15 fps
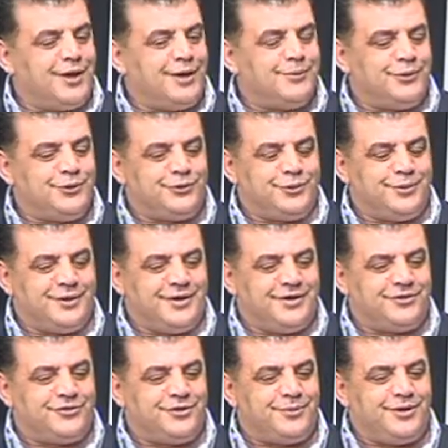عام وانتم
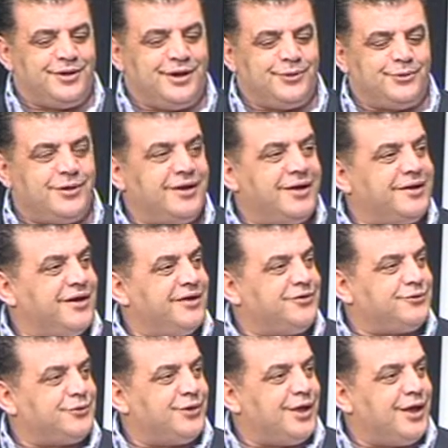بخير جميعا
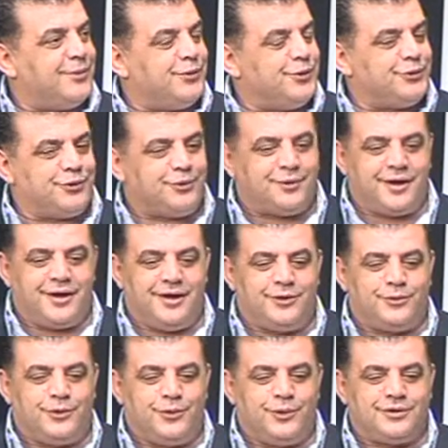للعرايس كل عام وانتم
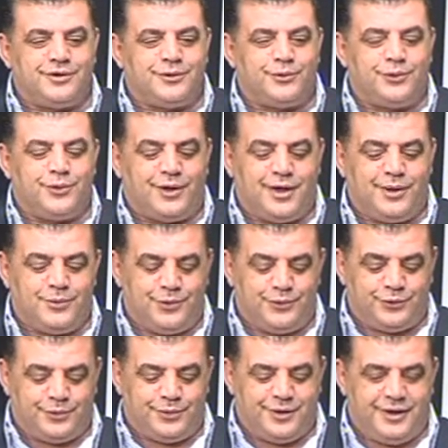بخير والوطن كل عام
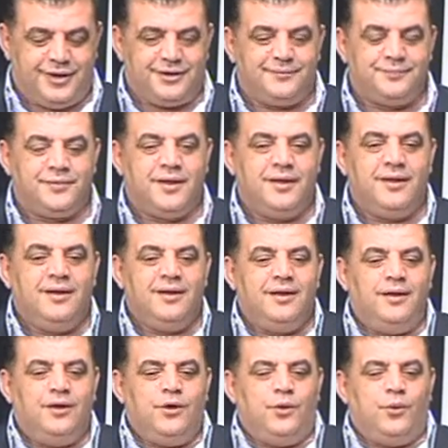وانتم بخير
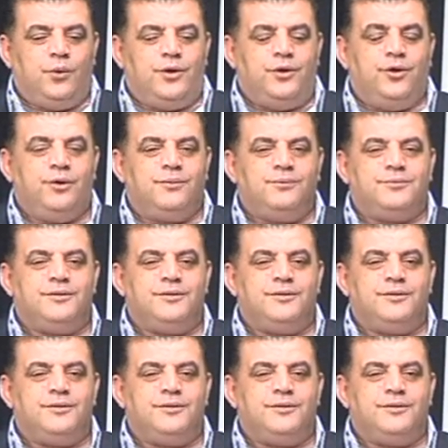واليوم